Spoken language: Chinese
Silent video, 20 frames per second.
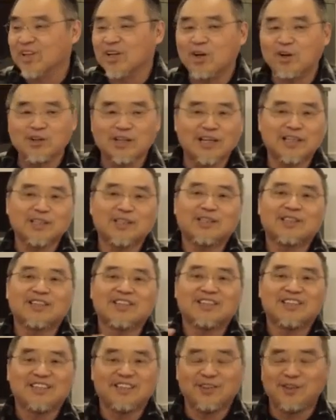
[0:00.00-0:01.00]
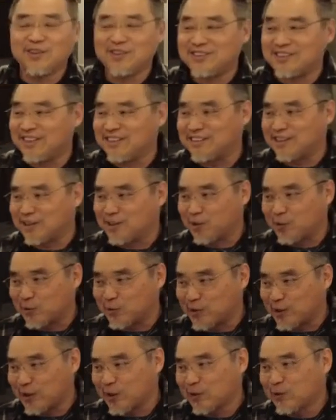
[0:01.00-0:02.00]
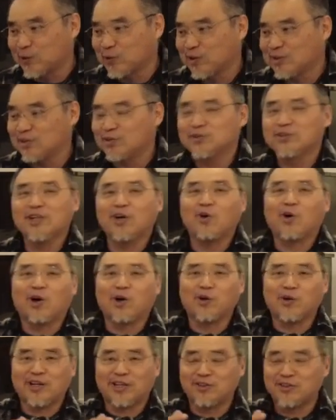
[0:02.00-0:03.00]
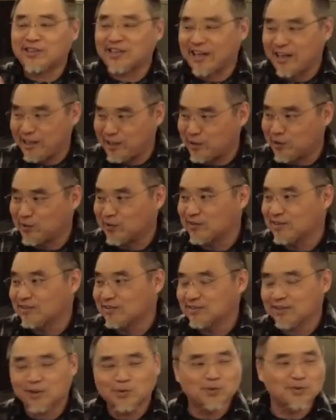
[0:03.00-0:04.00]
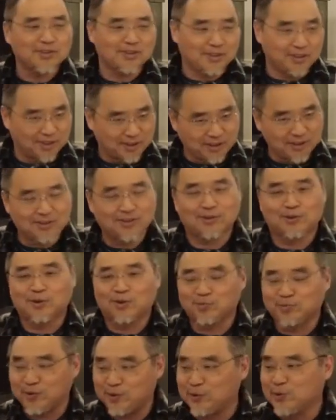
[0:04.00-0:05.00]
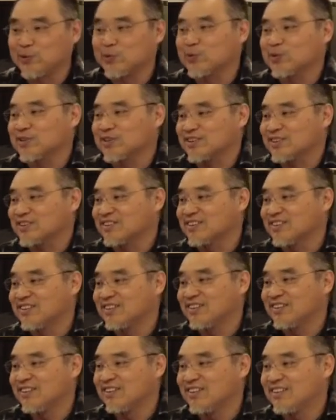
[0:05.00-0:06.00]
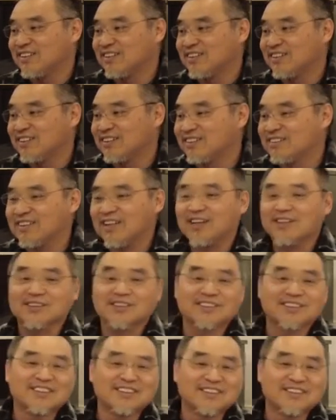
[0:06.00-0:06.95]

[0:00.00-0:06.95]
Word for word: 后来，因为现在人口越来越多，教皇后来又改口了，他说可以使用避孕措施。那，